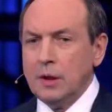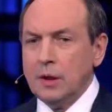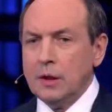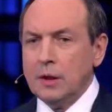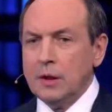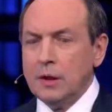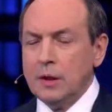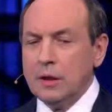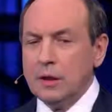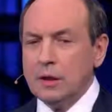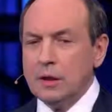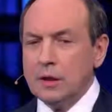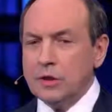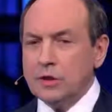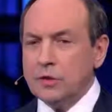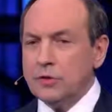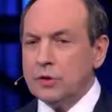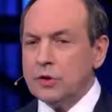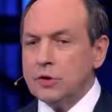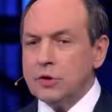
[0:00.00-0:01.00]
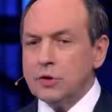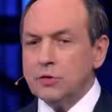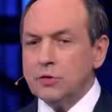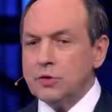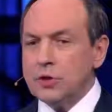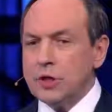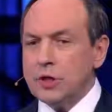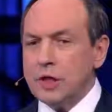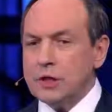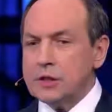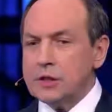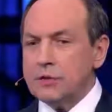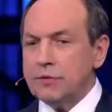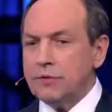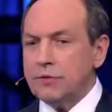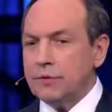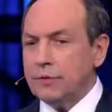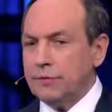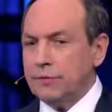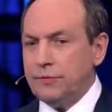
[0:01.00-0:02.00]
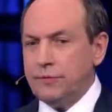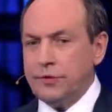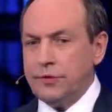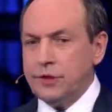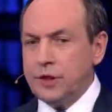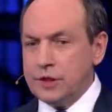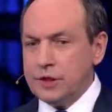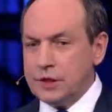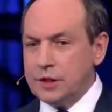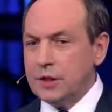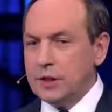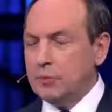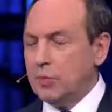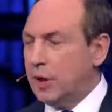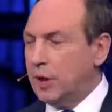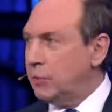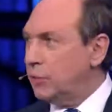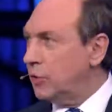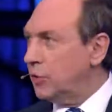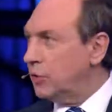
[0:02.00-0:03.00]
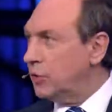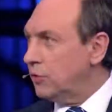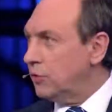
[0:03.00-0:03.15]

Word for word: Э, и очевидно, что шансов в честной борьбе у